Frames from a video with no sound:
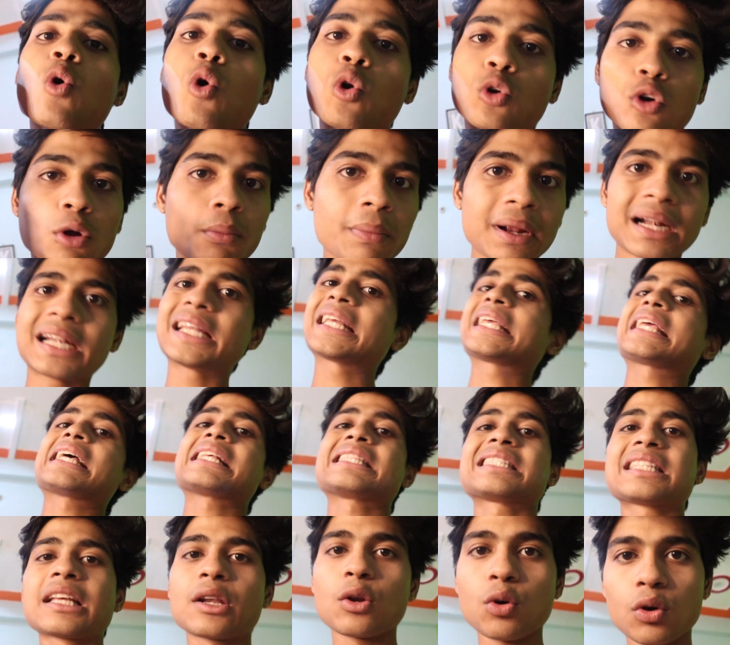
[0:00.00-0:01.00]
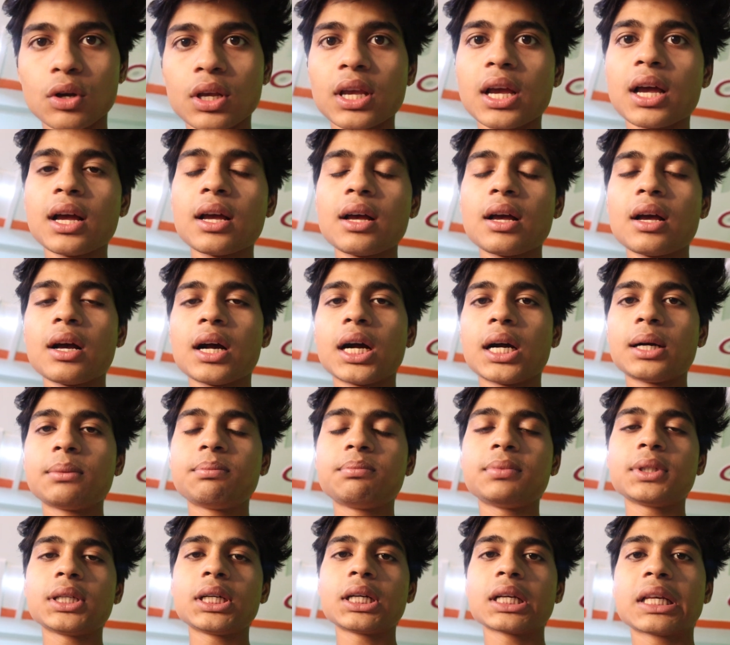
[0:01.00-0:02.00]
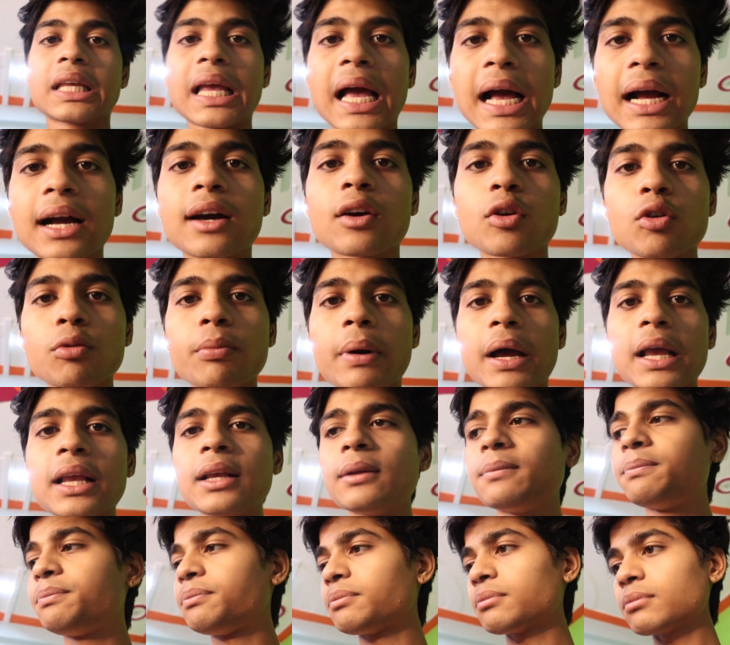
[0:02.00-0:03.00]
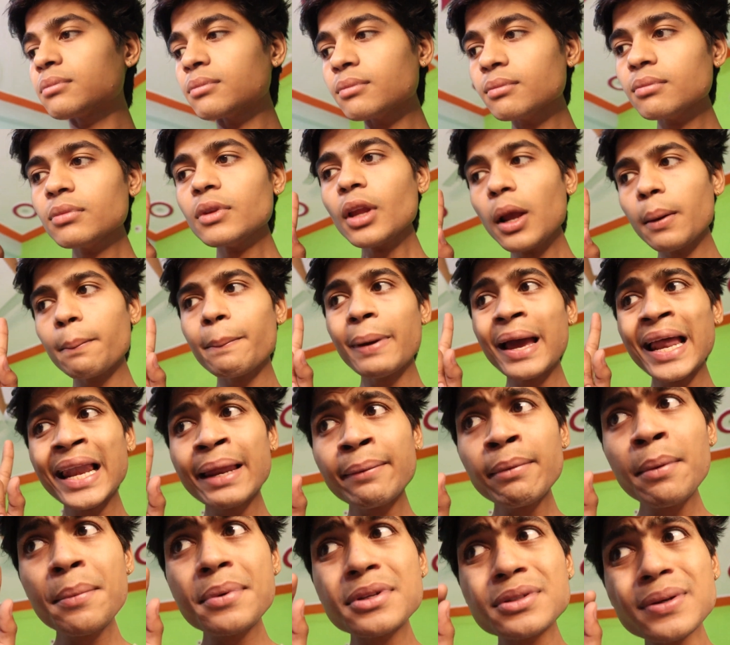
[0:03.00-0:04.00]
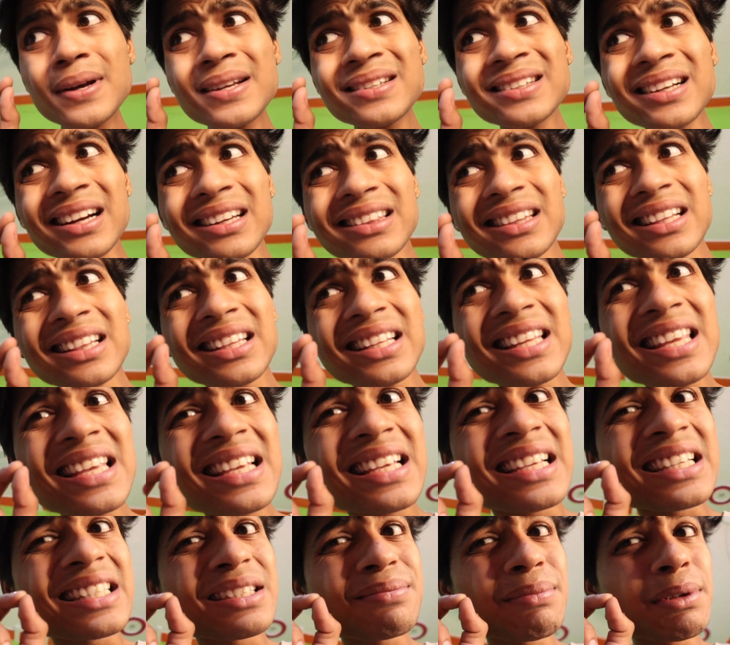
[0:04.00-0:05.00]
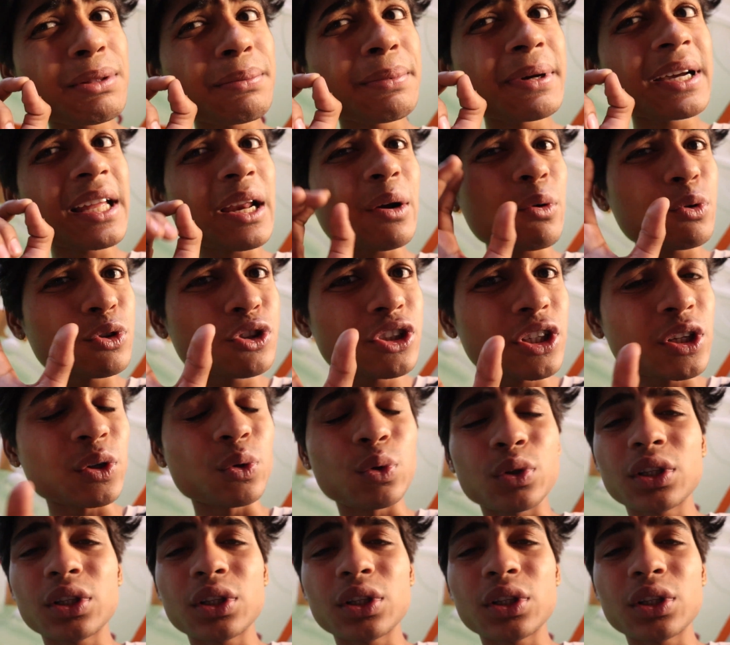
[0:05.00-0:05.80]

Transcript: तो ऑटोमेटिक कैंसिल हो गया अब क्या करूँ भाई पहले मैं विश्वास करता था कि किस्मत वगैरह कुछ नहीं